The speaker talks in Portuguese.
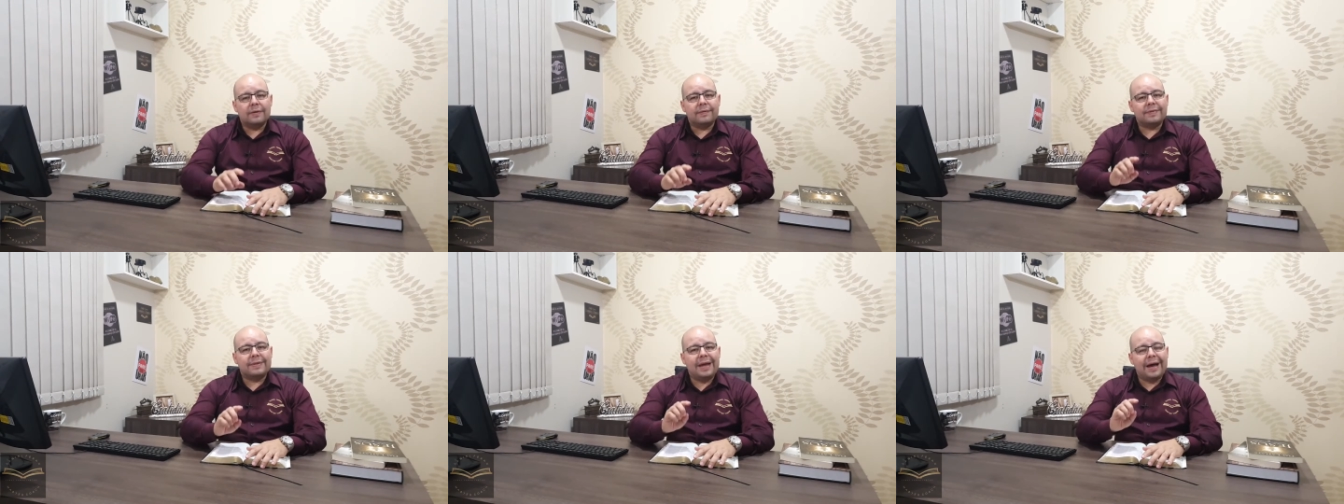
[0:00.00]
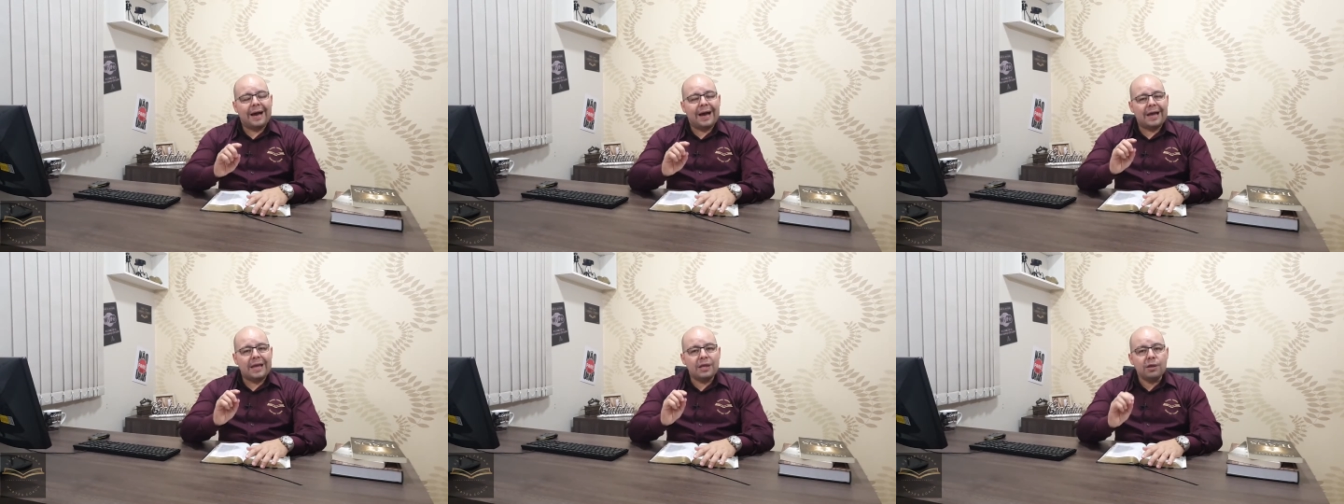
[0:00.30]

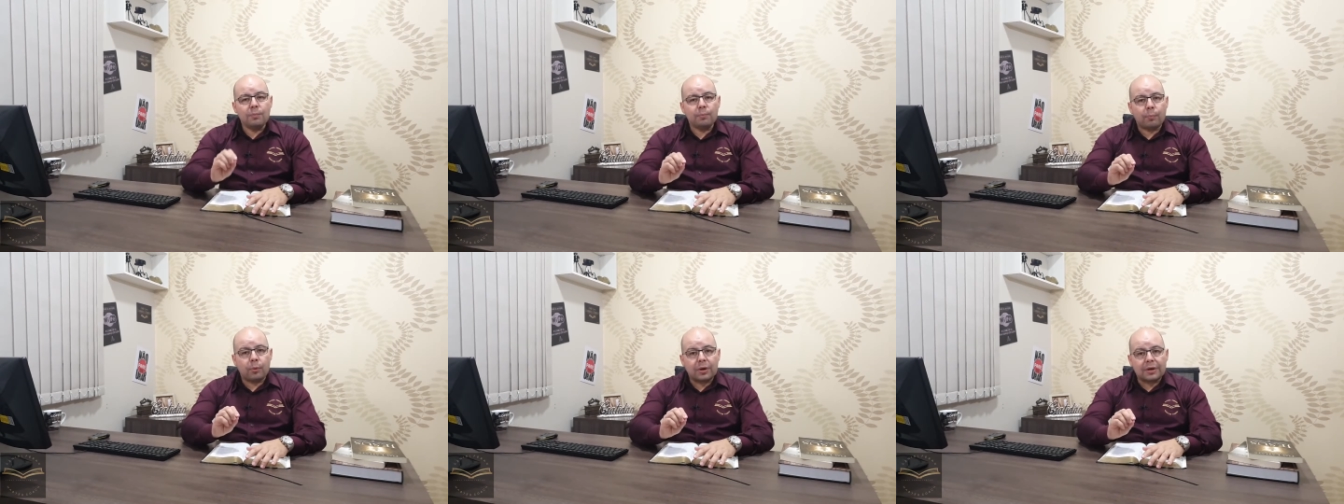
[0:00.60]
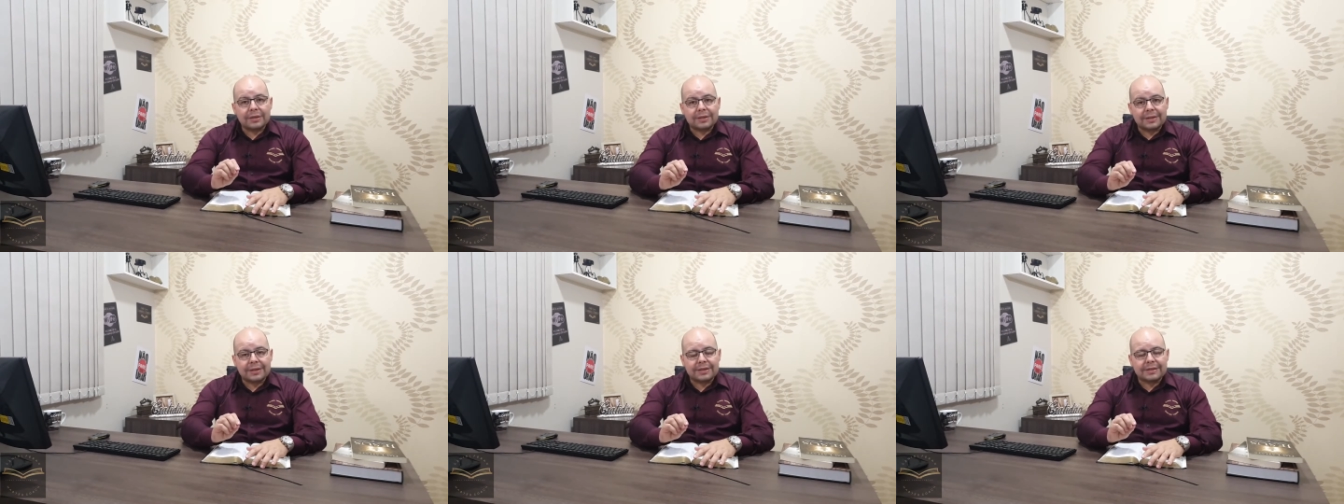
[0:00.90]
da
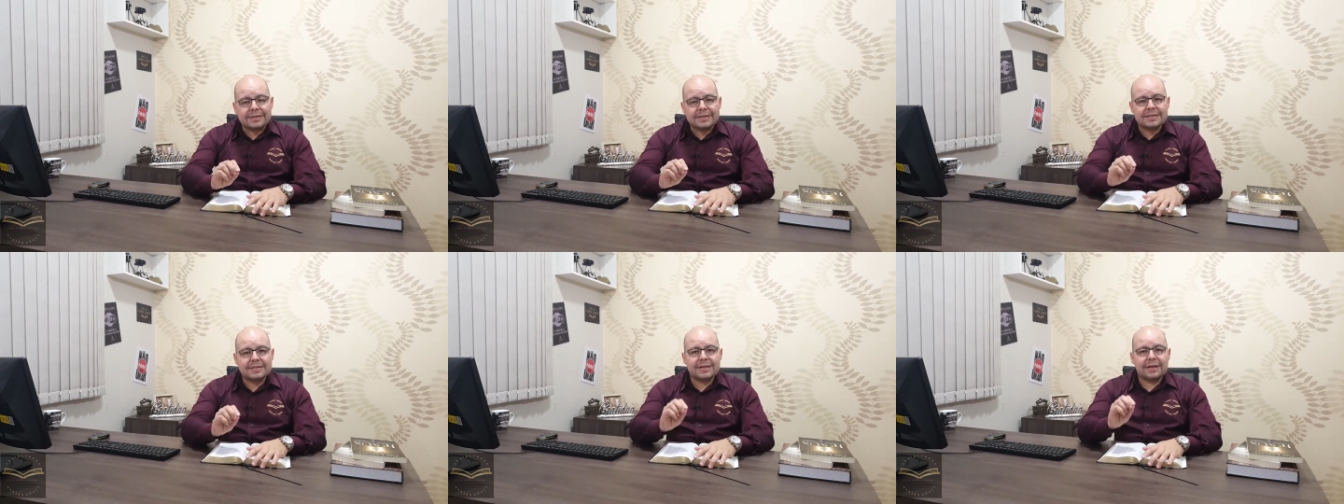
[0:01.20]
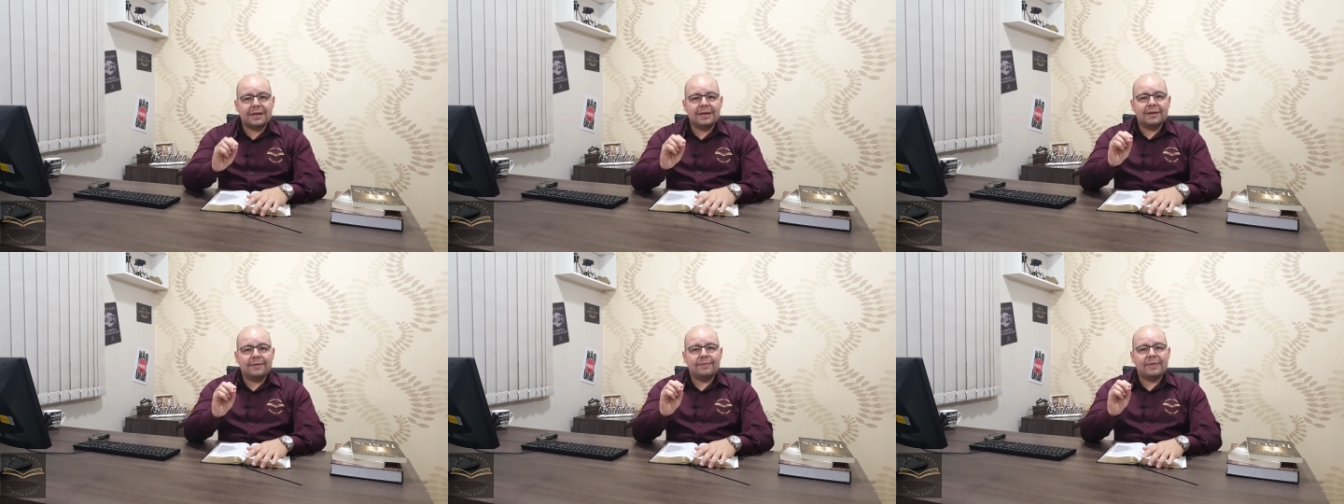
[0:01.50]

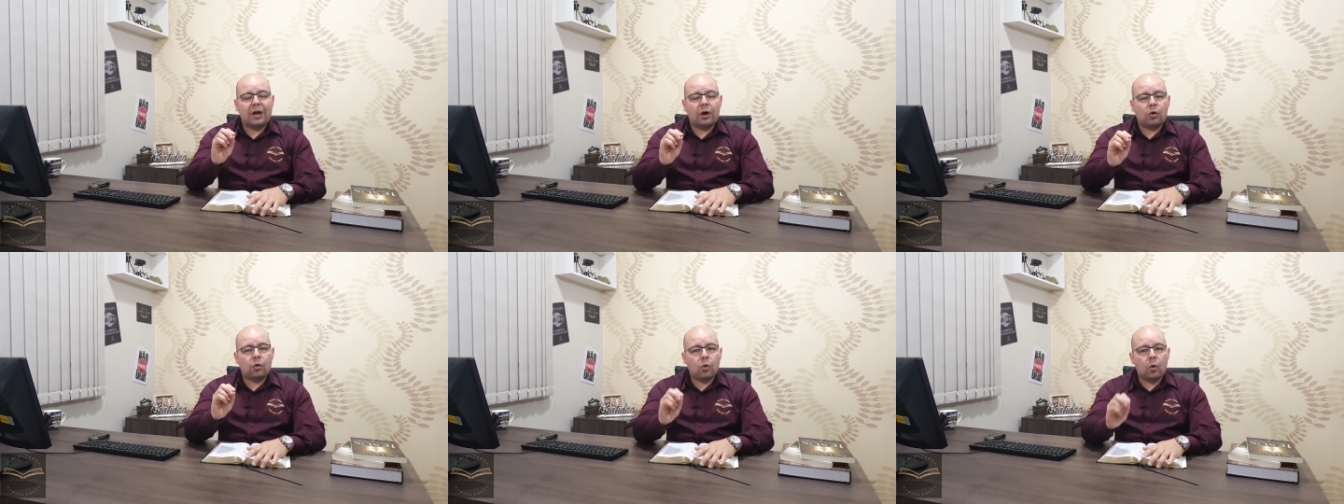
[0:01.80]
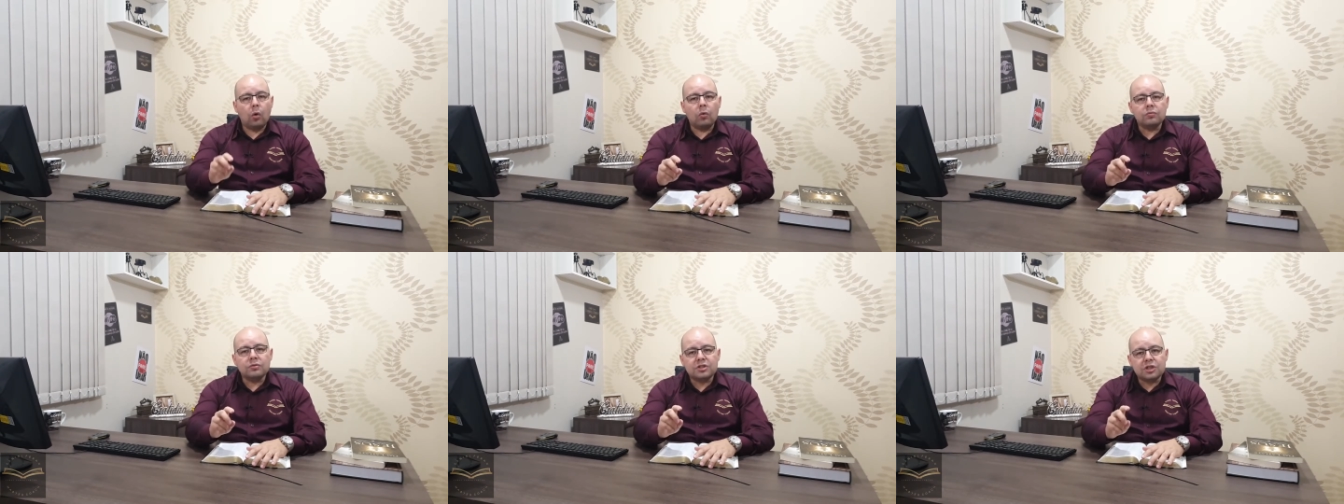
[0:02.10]
importância da
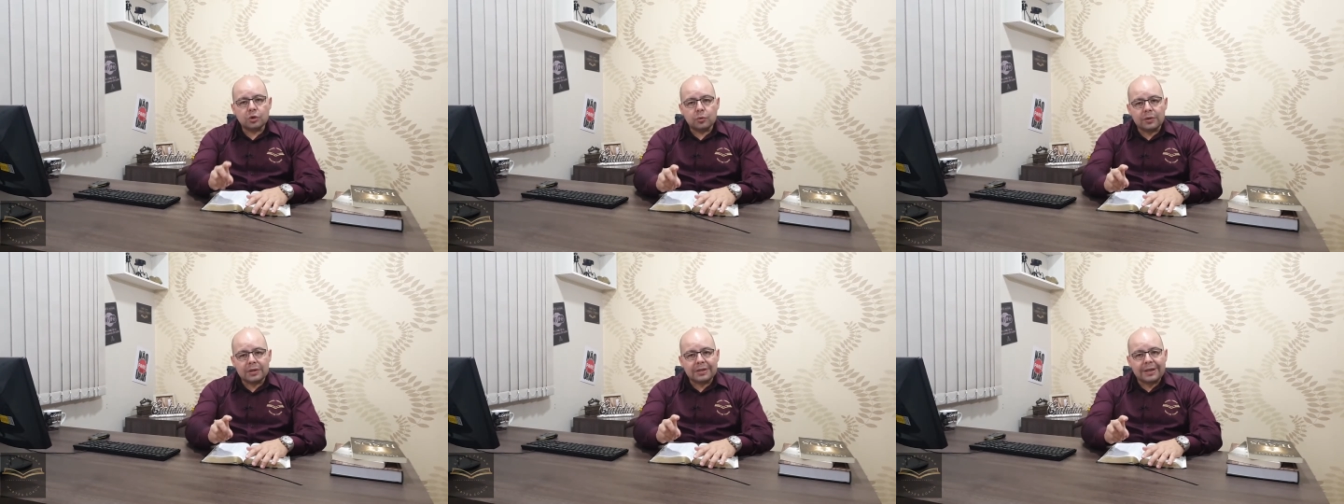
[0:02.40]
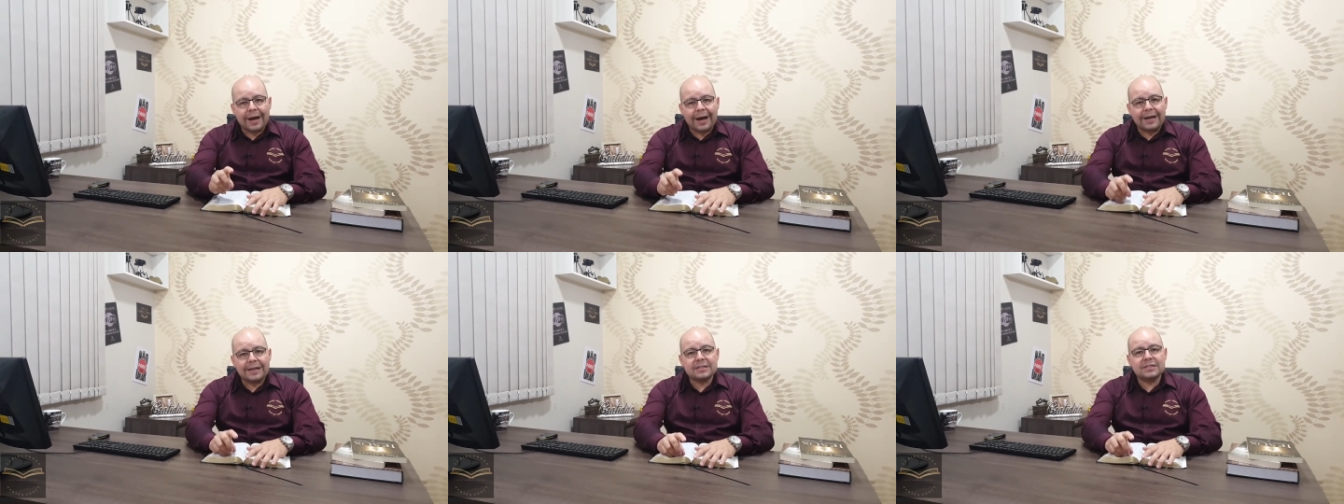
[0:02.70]

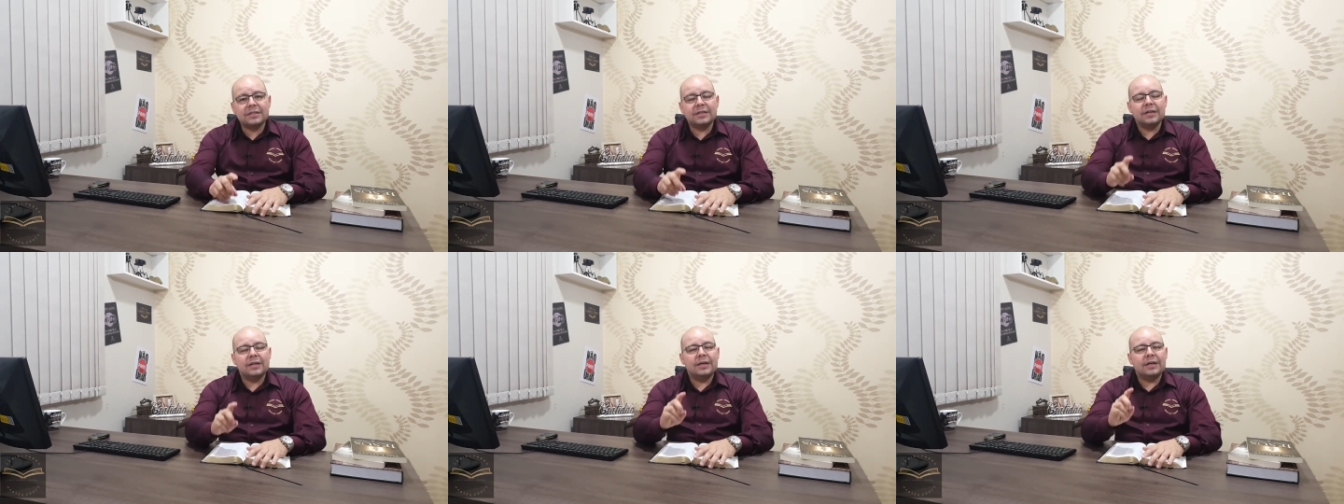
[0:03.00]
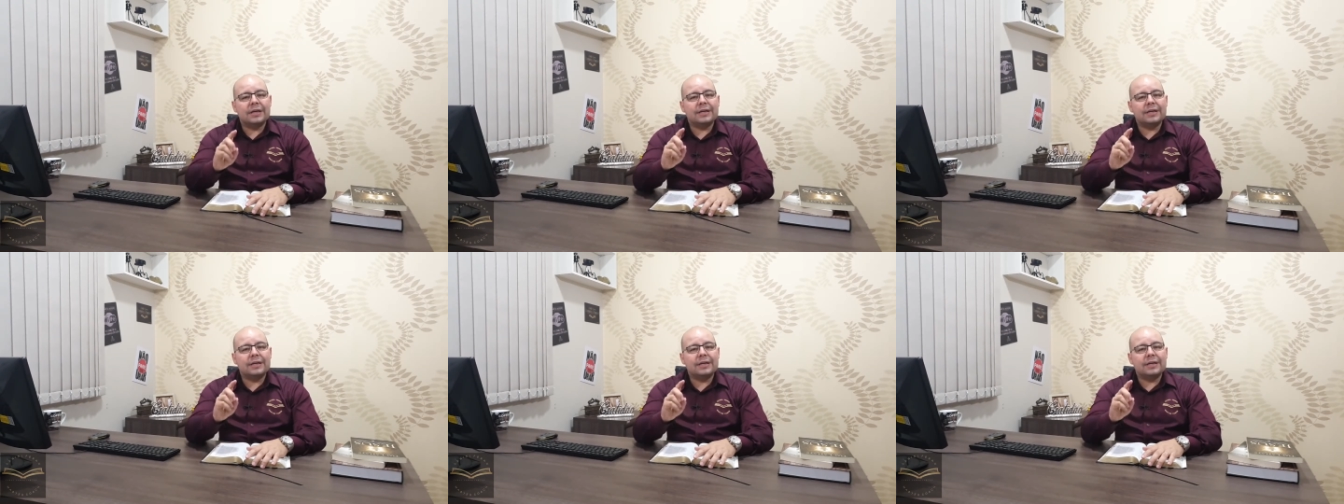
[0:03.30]
continuidade